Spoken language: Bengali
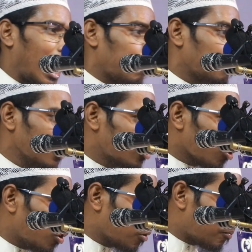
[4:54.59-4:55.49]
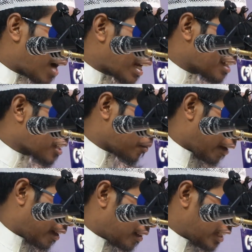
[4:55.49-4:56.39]
আপনি যখন মারা
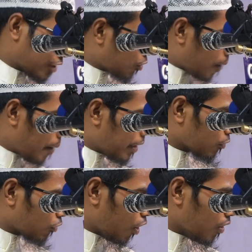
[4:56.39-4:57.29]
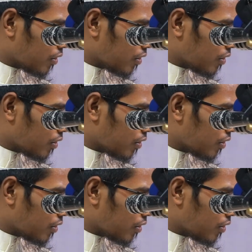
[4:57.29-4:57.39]
যাবেন একটু ভাবেন তো